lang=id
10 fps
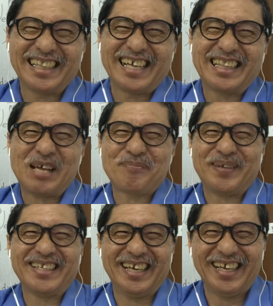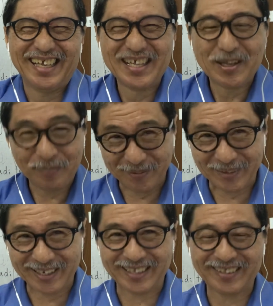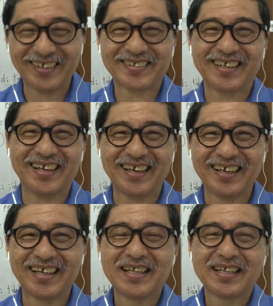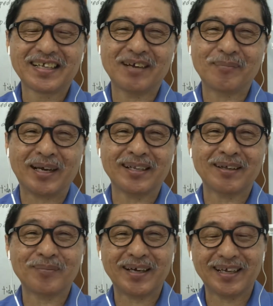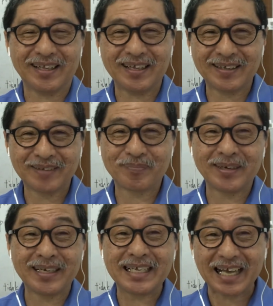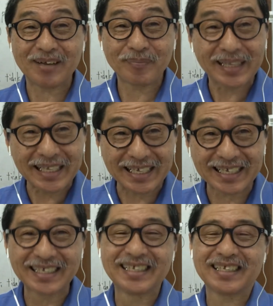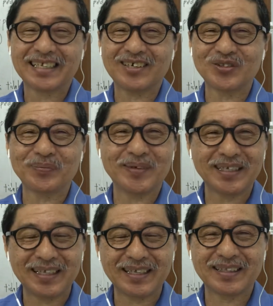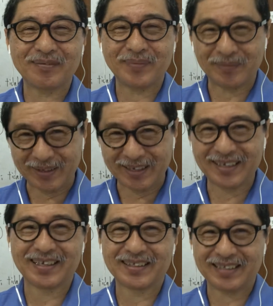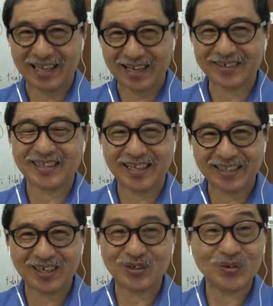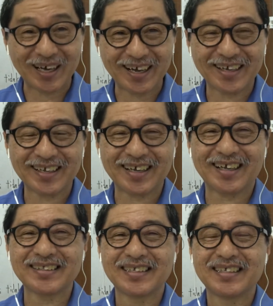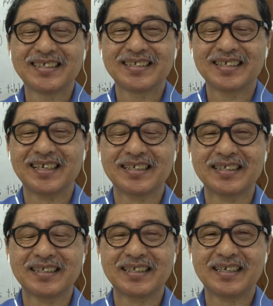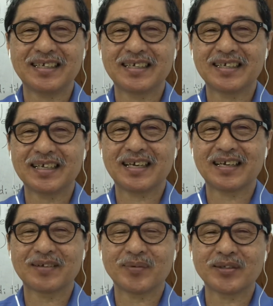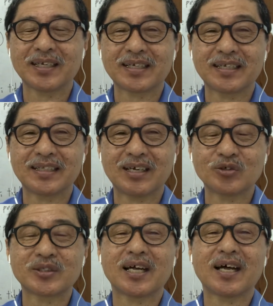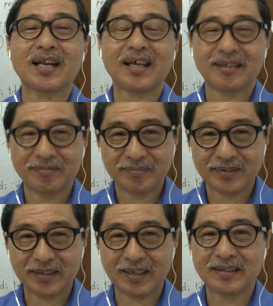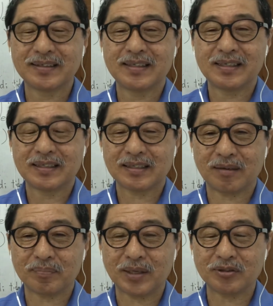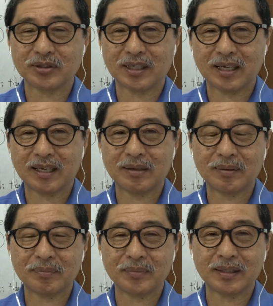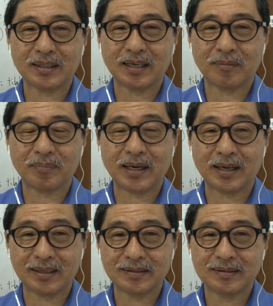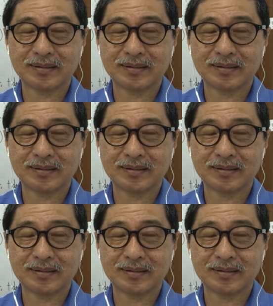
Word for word: ada tapinya memang itu ya sekarang ya makanan-makanan beli ya beli ya yang untuk beli memang harus ada uang ya kan ya jadi ya pokoknya kita usahalah ya tanpa usaha minta makan